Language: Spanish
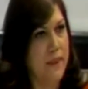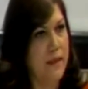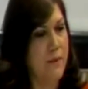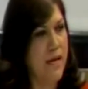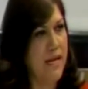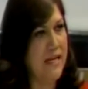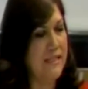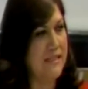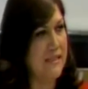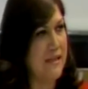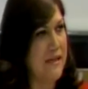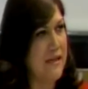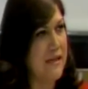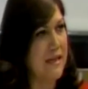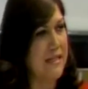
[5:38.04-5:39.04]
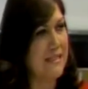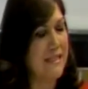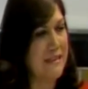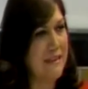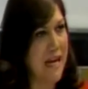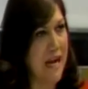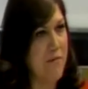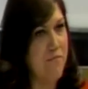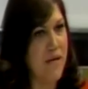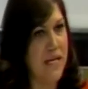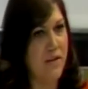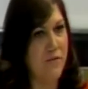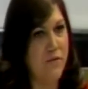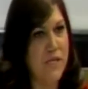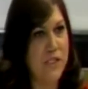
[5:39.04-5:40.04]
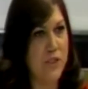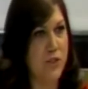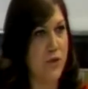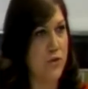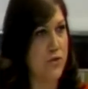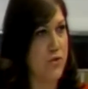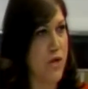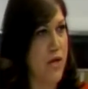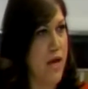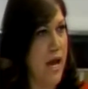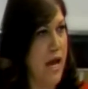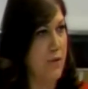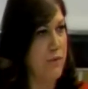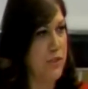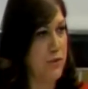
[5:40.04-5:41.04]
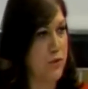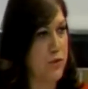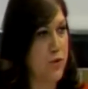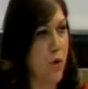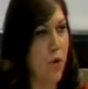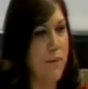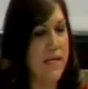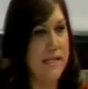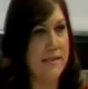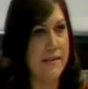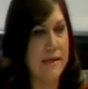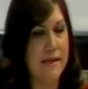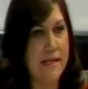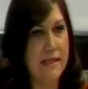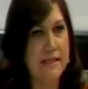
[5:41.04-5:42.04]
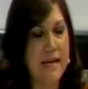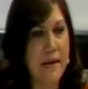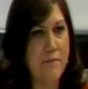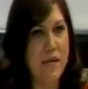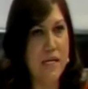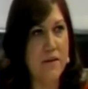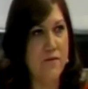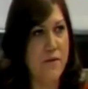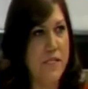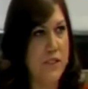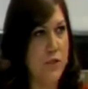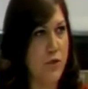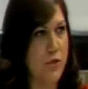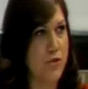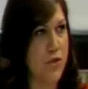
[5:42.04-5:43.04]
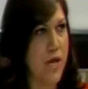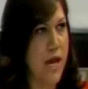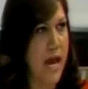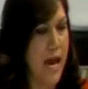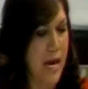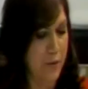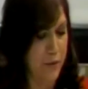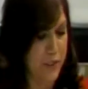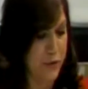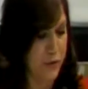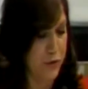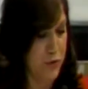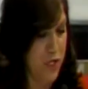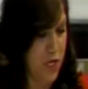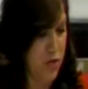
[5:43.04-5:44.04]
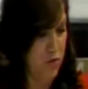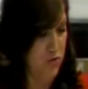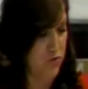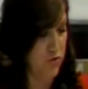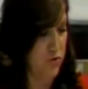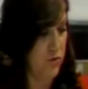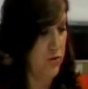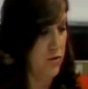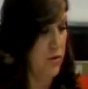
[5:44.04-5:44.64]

de veras, que sí traen beneficios a nuestros jóvenes y traen beneficios a nuestros niños.